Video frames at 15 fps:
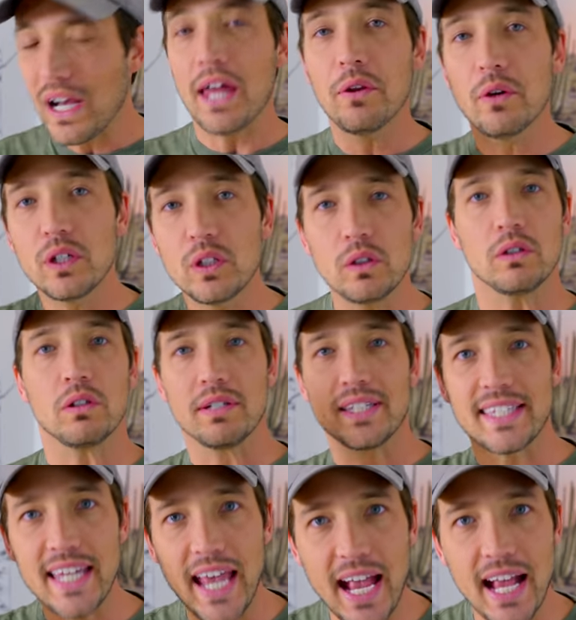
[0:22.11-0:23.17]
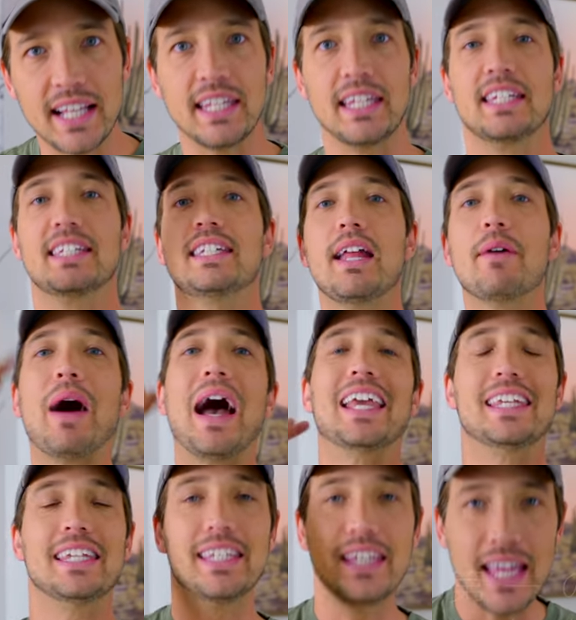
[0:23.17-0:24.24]
他の人のせいにしてはい
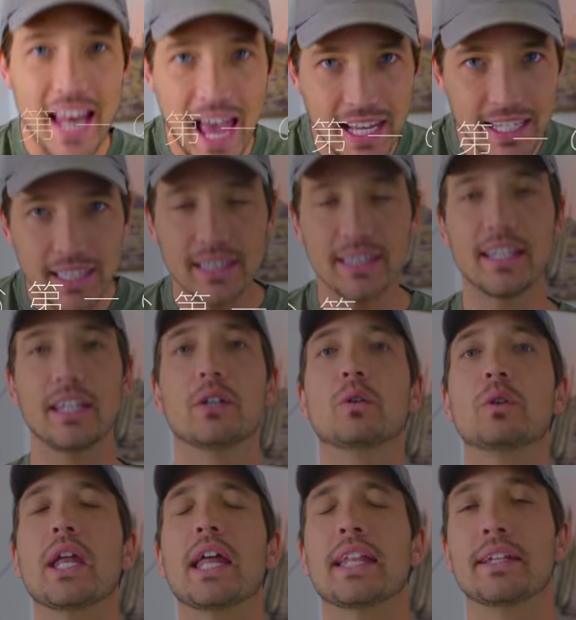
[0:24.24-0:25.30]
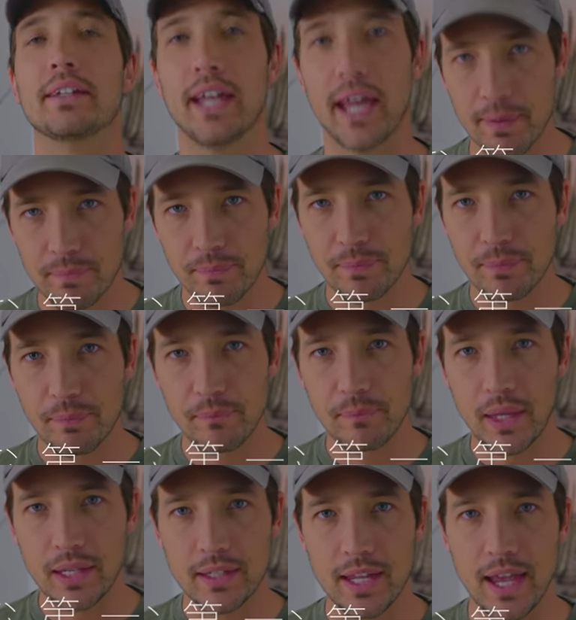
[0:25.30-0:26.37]
けないっていうことなんだよね。
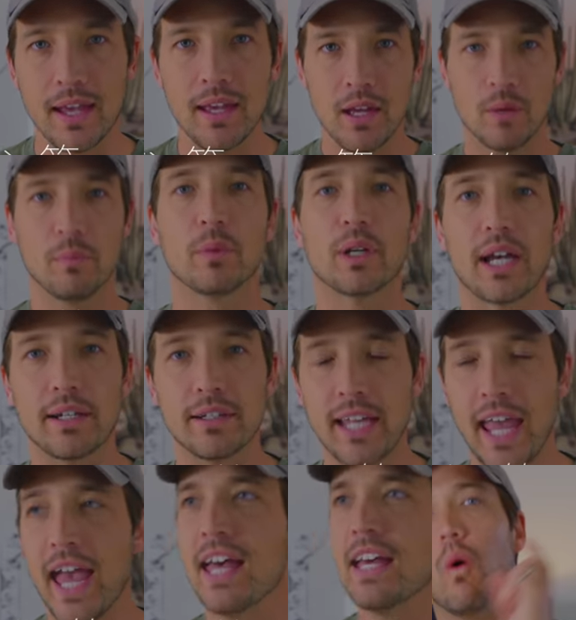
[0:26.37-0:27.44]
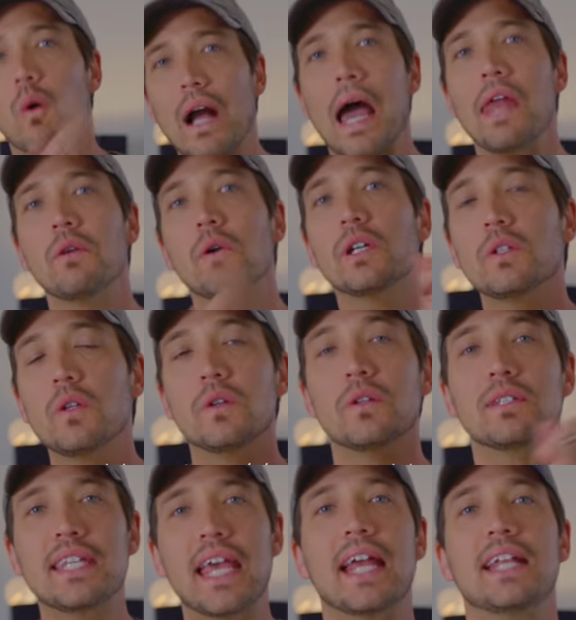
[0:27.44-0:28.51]
もう一回言うね。他の人
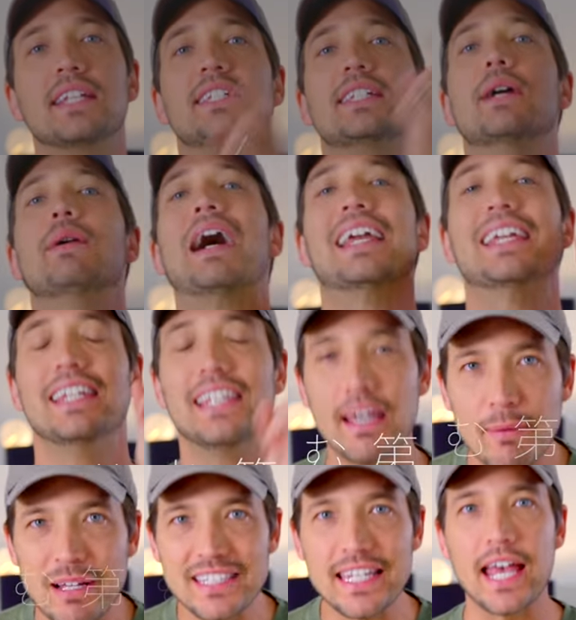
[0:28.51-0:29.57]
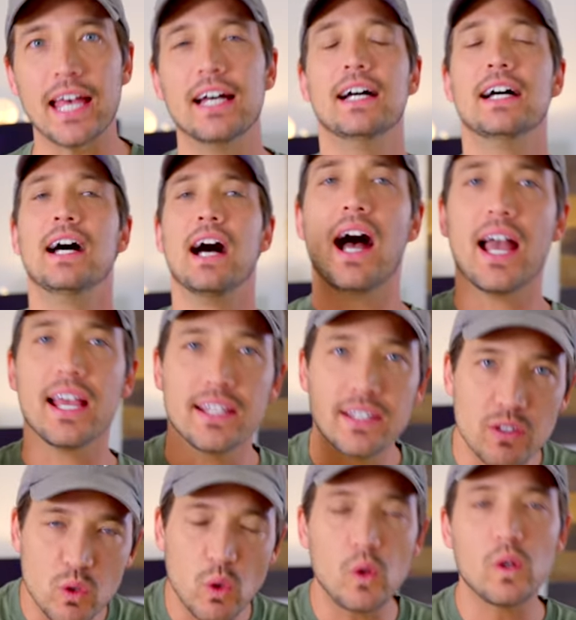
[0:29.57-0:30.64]
のせいにしてはいけません。はい、
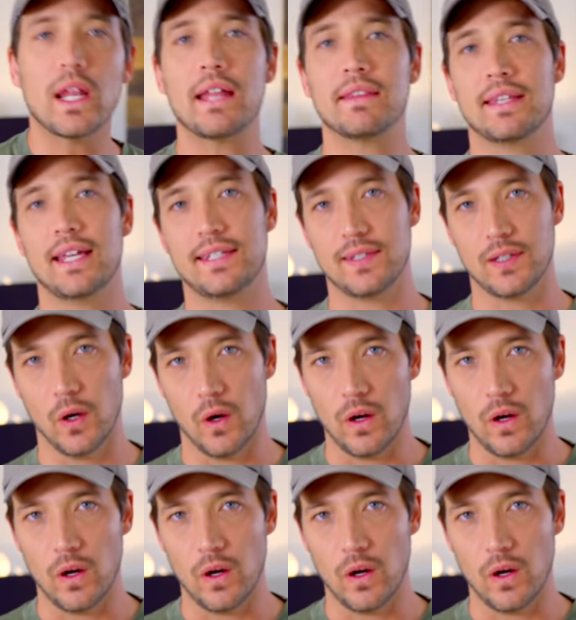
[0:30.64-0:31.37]
そうなんです